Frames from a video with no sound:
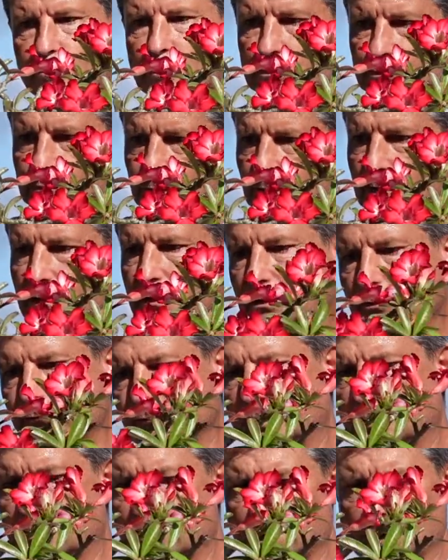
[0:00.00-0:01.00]
pas jolis,
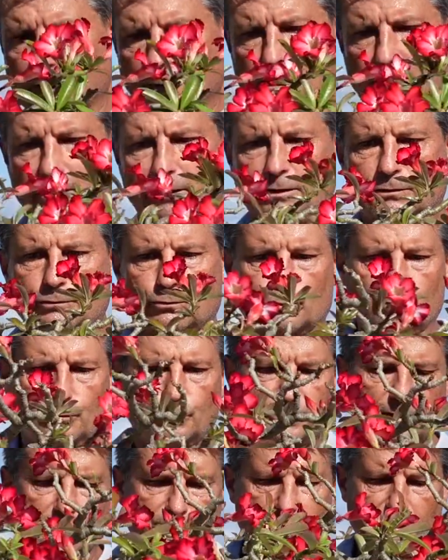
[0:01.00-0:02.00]
qui sont
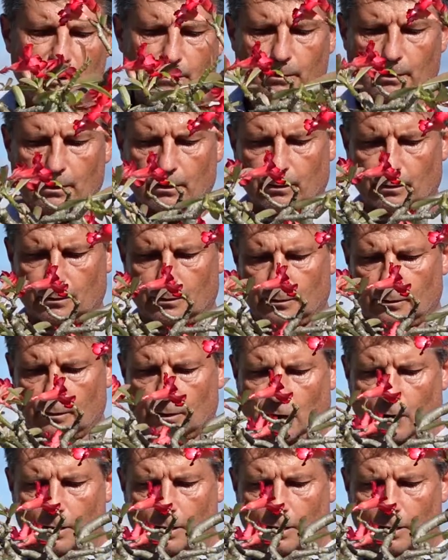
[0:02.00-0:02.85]
susceptibles, euh,